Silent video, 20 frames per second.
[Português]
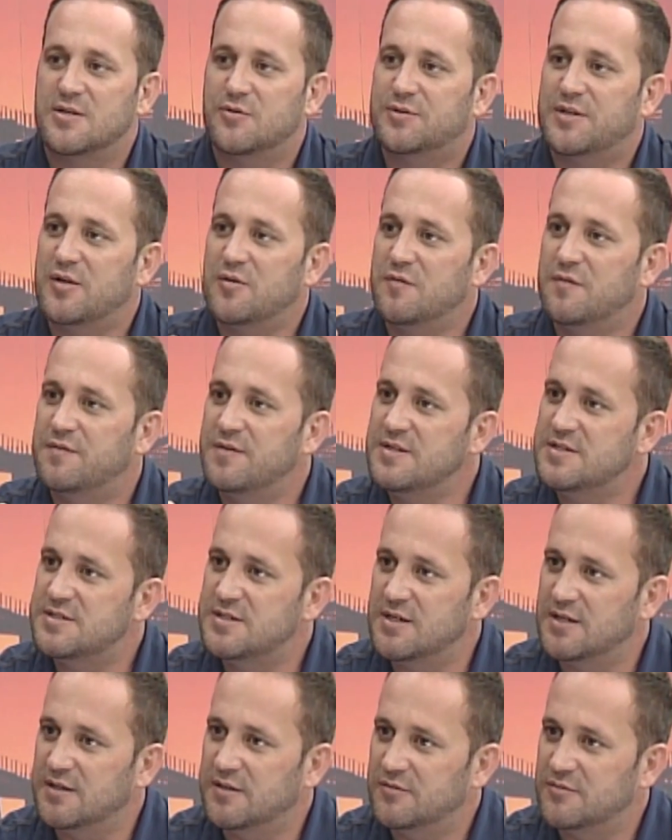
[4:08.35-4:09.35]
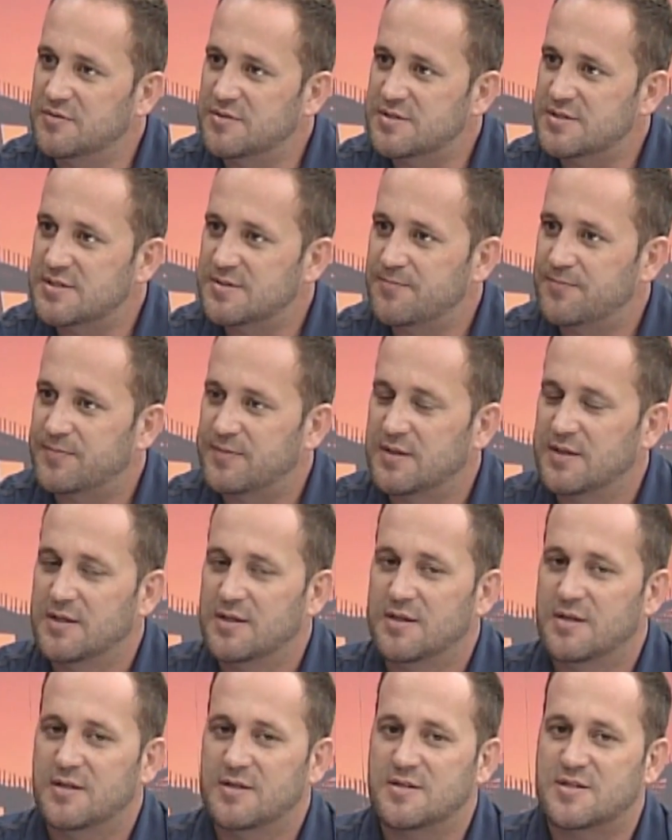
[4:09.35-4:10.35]
eu tenho 20 anos
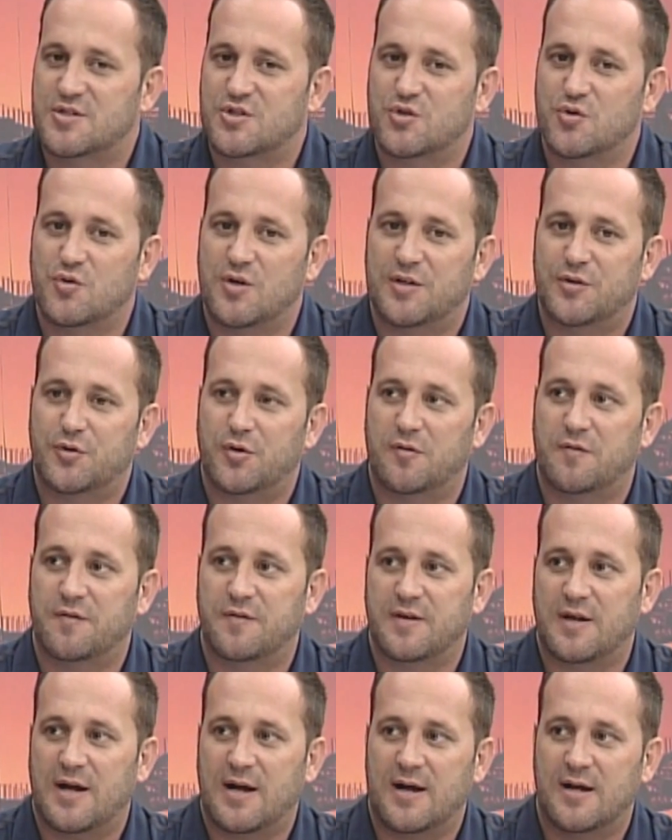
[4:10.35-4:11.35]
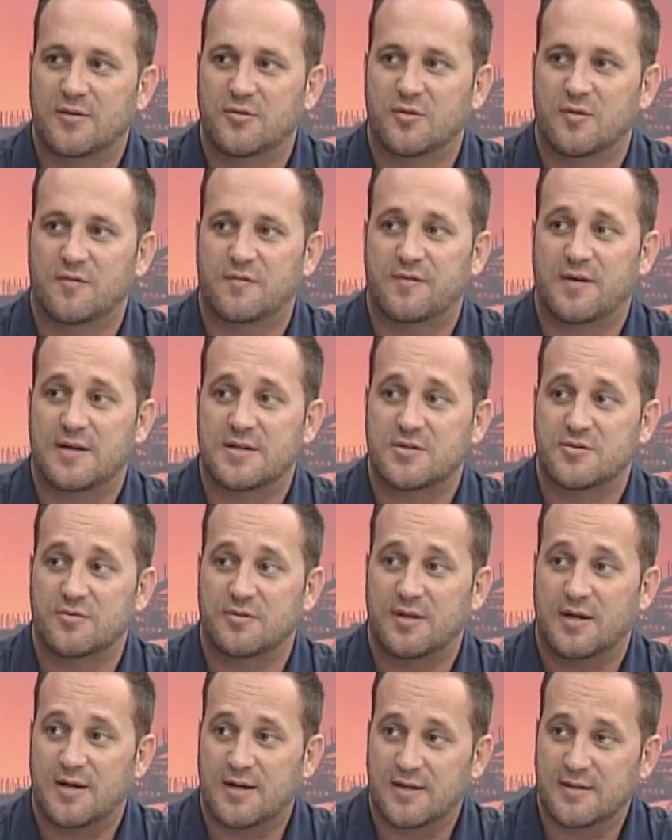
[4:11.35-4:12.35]
uhum. e sou atrofiado, não
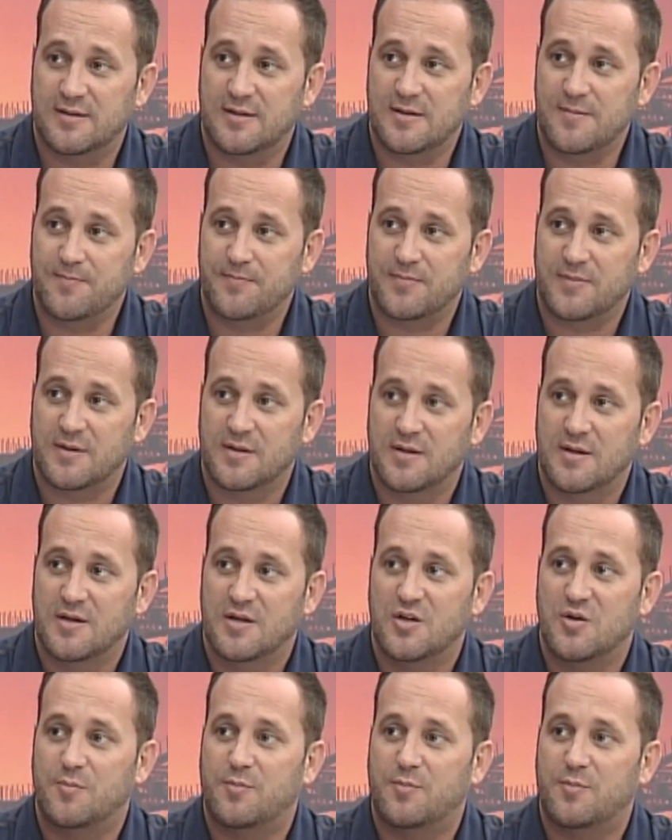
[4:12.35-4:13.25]
faço nada, eu